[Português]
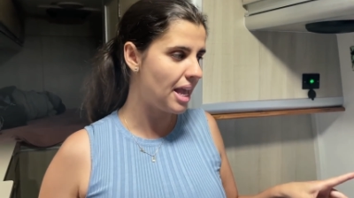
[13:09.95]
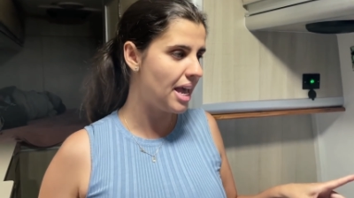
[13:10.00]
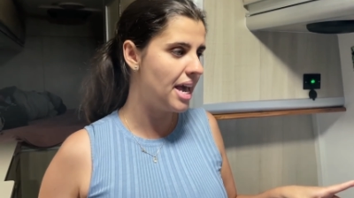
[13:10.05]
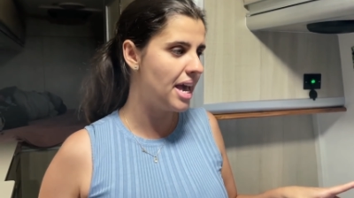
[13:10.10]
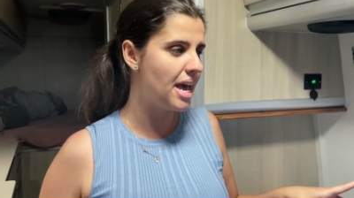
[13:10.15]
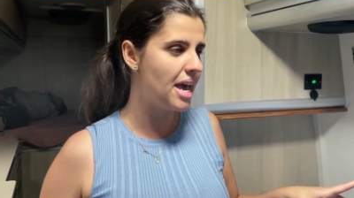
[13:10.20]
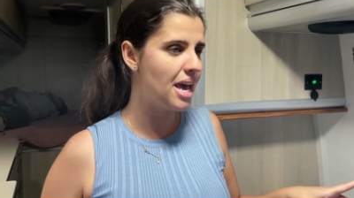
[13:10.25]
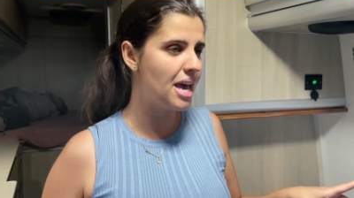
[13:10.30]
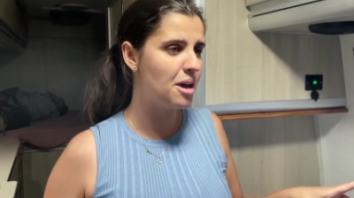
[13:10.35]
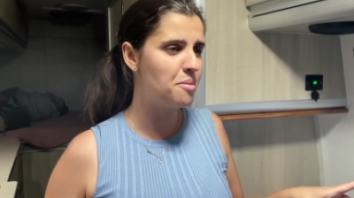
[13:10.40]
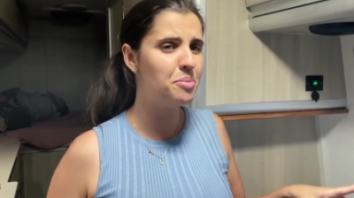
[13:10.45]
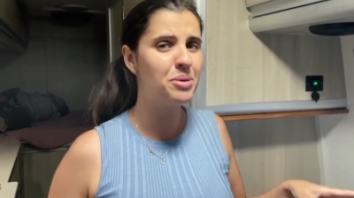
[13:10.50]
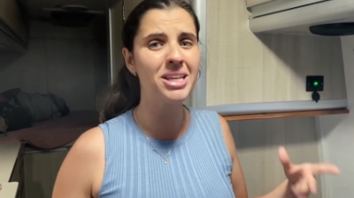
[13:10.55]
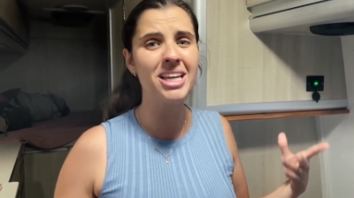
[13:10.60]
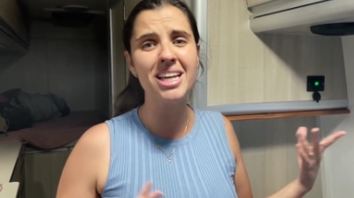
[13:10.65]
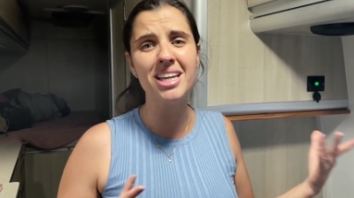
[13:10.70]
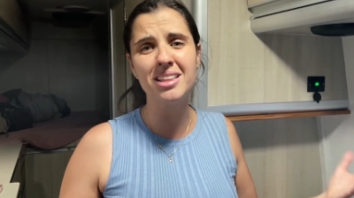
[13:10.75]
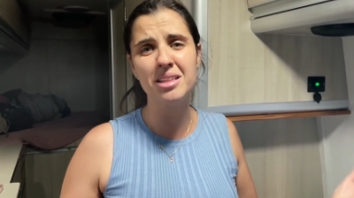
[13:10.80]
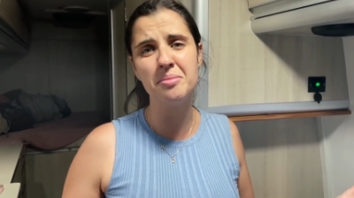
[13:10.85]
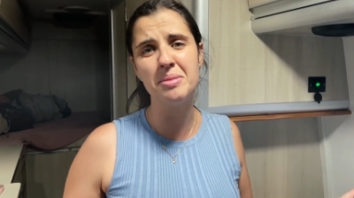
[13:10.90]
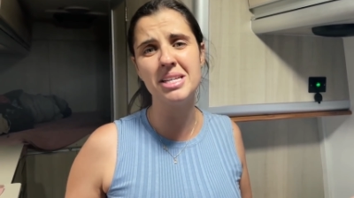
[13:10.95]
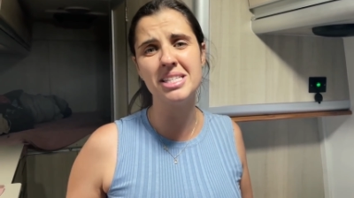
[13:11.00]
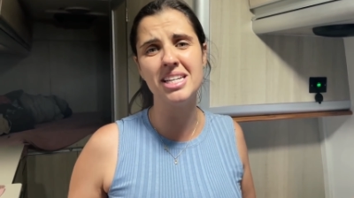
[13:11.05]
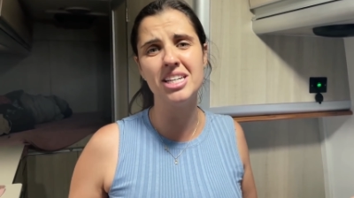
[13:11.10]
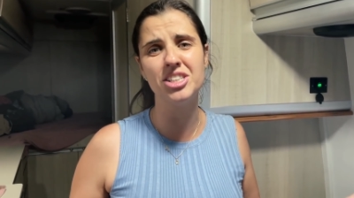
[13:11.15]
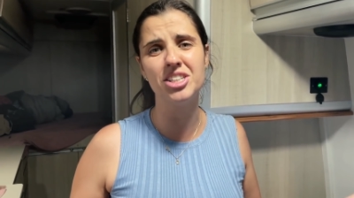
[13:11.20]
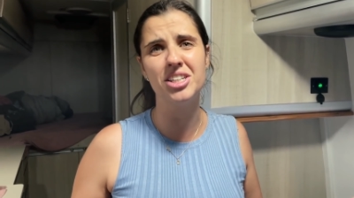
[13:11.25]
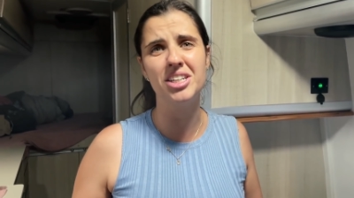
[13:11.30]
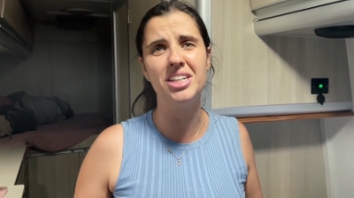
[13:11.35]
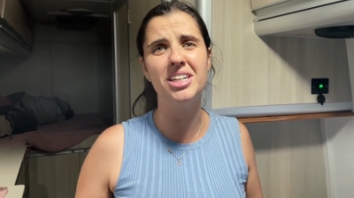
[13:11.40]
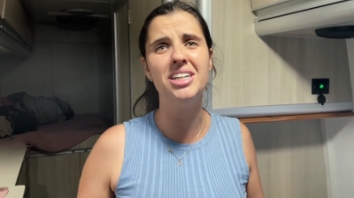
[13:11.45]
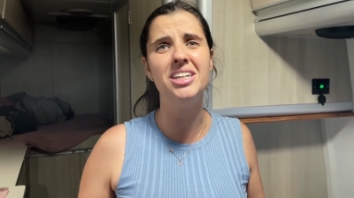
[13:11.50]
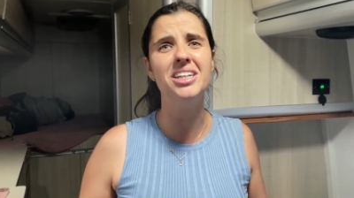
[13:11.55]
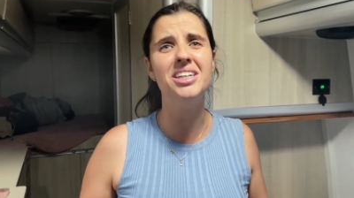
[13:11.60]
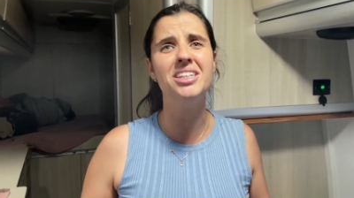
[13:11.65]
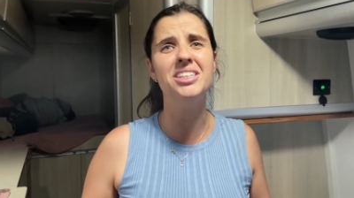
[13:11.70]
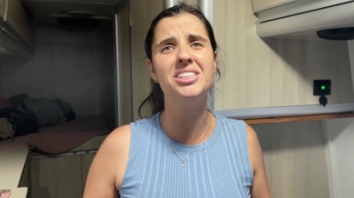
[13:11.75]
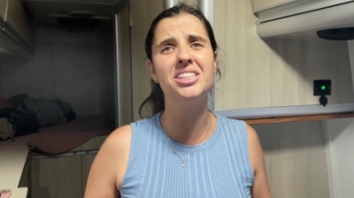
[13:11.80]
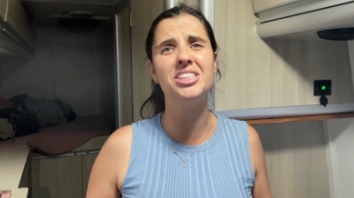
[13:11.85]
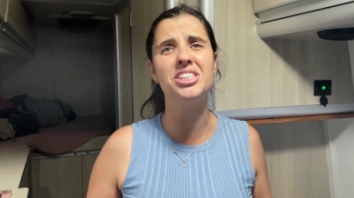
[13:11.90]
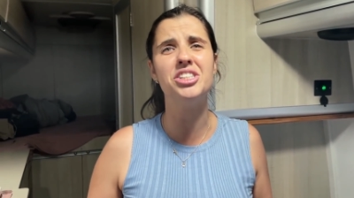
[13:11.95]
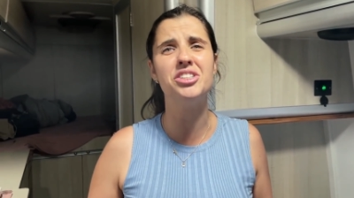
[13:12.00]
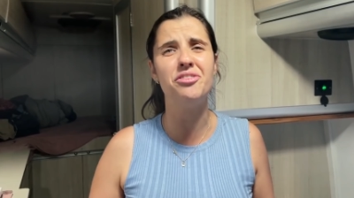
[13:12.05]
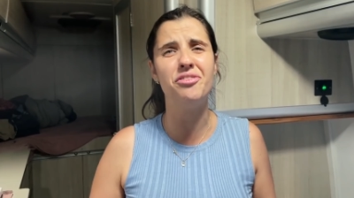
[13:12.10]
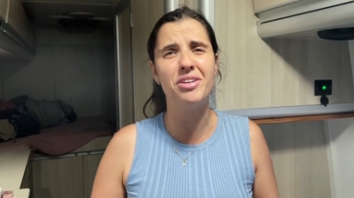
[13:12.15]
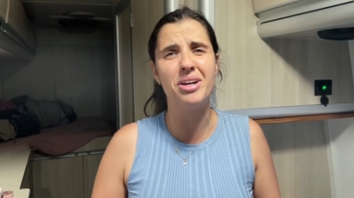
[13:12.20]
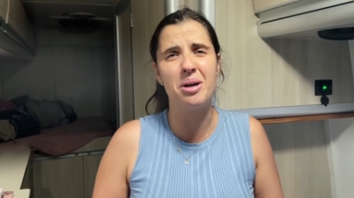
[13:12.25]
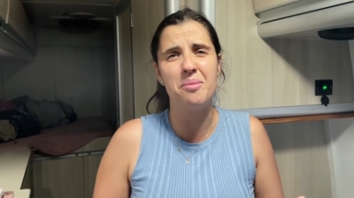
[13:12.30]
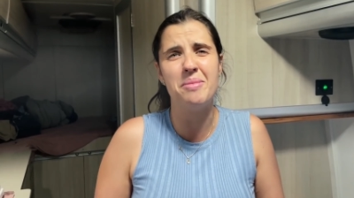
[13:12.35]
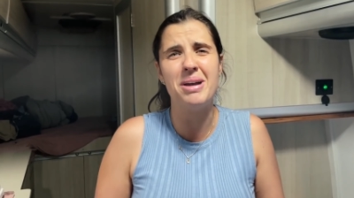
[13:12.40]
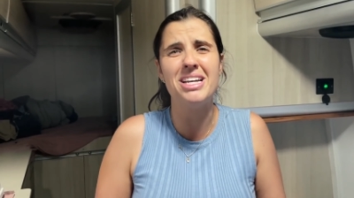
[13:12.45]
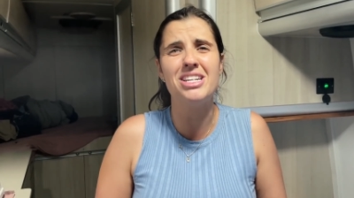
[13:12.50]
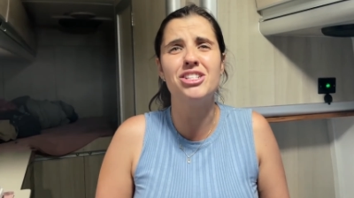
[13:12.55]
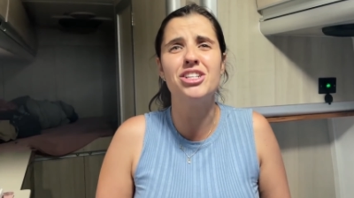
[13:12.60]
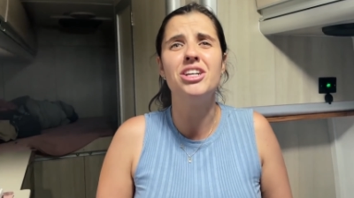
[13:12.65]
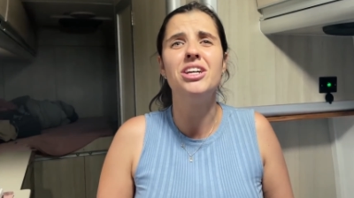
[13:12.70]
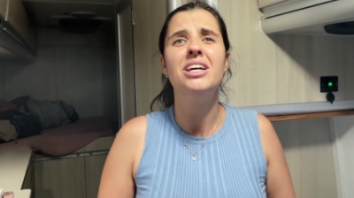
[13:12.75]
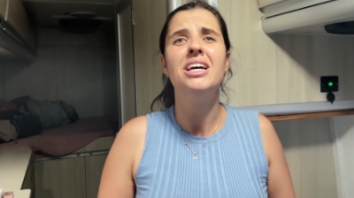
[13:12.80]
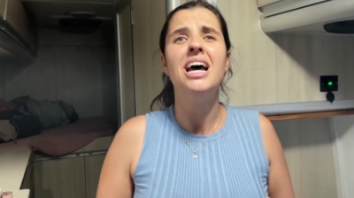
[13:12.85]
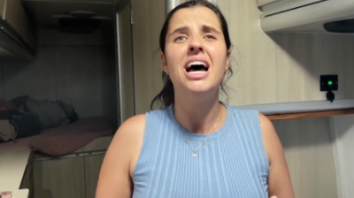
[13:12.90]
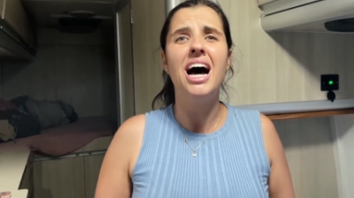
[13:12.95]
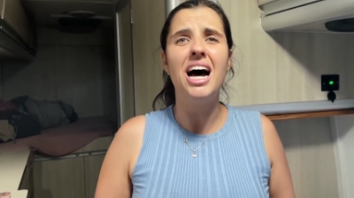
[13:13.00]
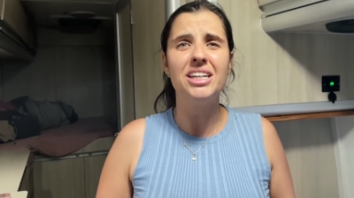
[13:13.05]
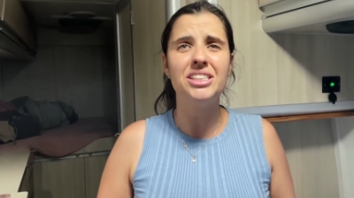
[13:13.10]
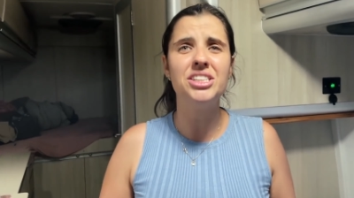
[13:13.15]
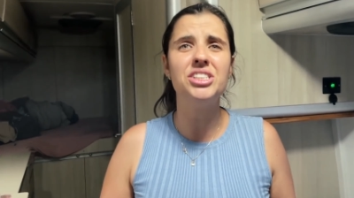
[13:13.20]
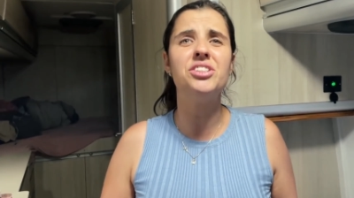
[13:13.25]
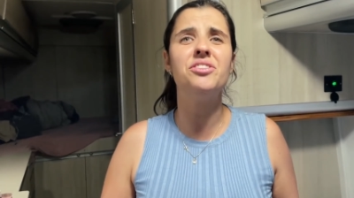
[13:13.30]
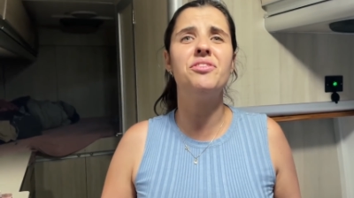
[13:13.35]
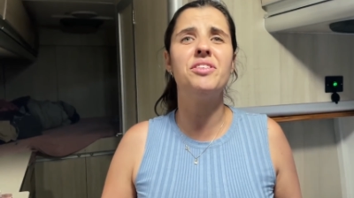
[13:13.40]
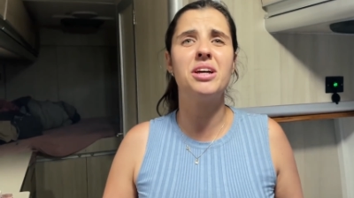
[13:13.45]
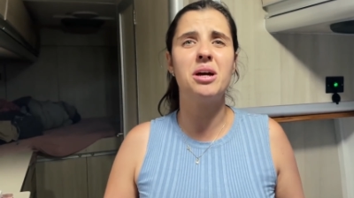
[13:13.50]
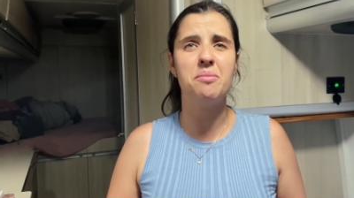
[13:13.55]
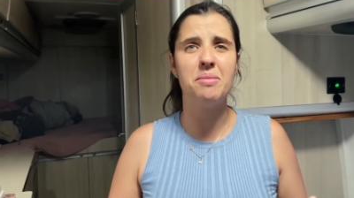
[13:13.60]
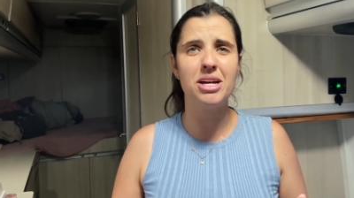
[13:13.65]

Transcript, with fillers: É, porque aqui também é cidade grande, a gente fica a mais... A gente não quer ficar aqui, A pronto. gente fica